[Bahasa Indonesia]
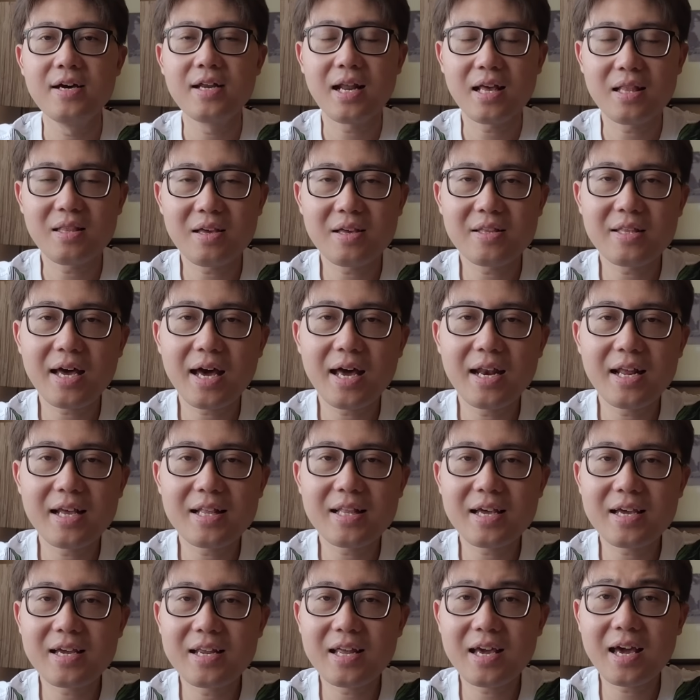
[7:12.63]
nanti kita akan lihat
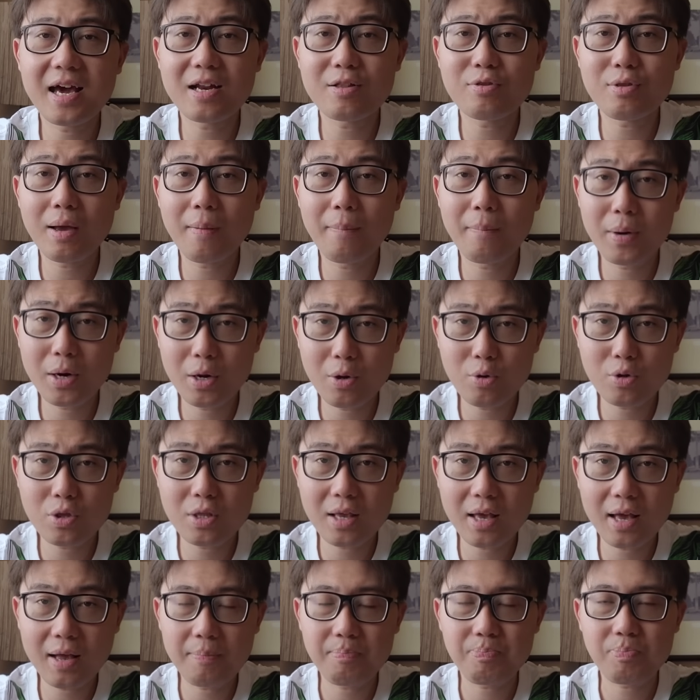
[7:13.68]
lagi di kartu yang
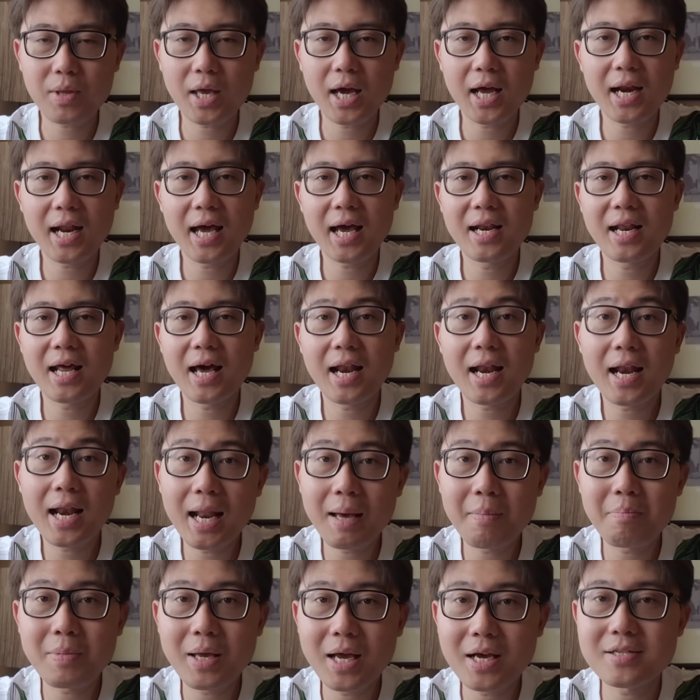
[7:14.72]
berikutnya karena ada
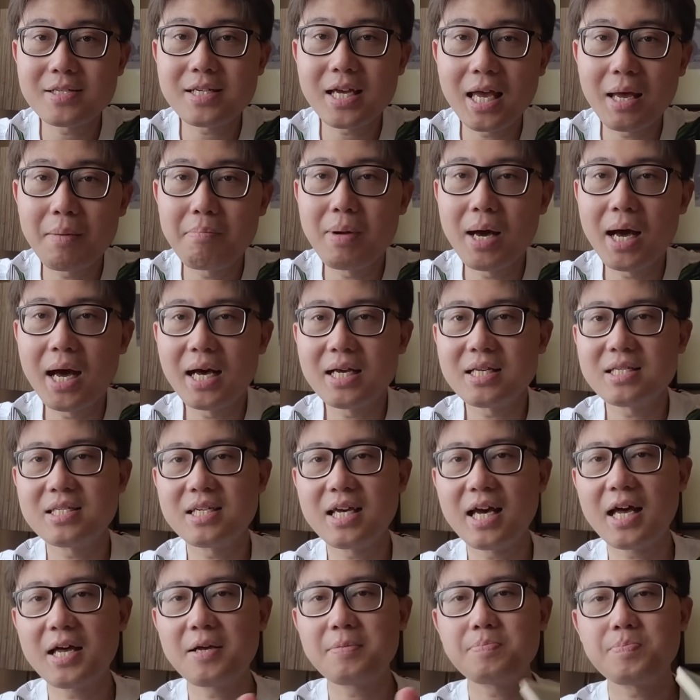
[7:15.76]
enam yang saya bahas
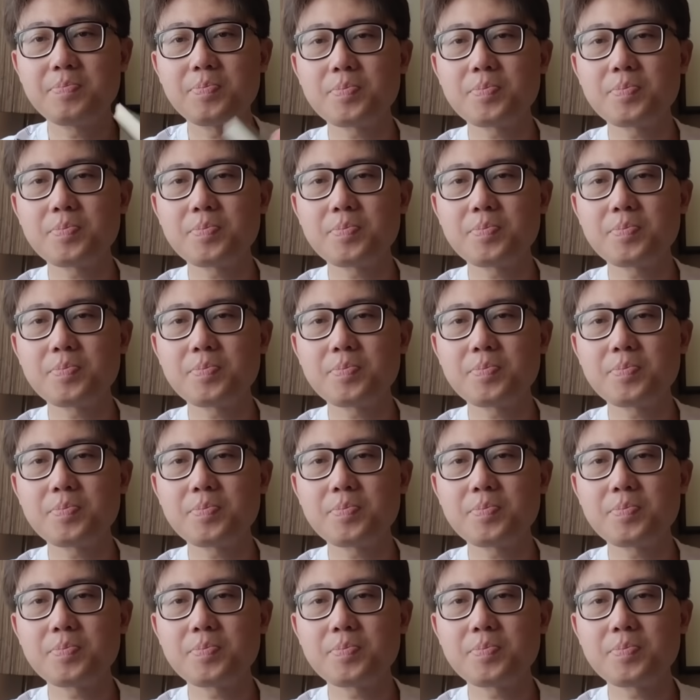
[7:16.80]
ya